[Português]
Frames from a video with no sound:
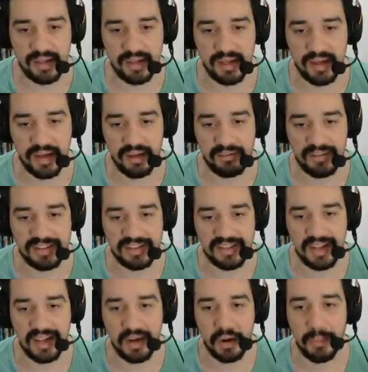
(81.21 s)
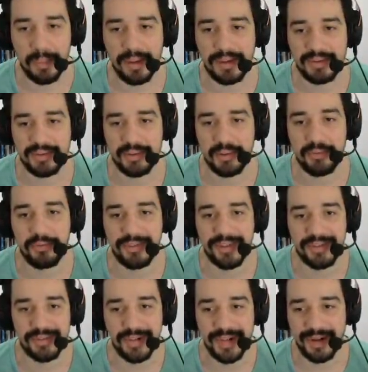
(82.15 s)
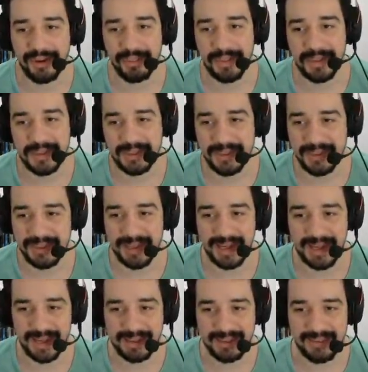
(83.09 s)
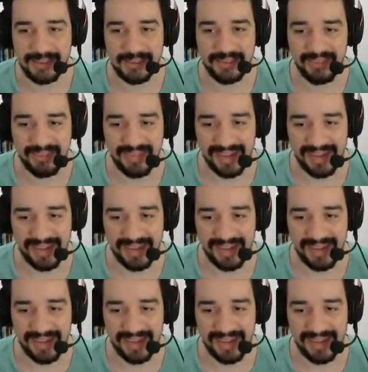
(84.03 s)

Que a fase nem começou o vídeo, nem começou direito.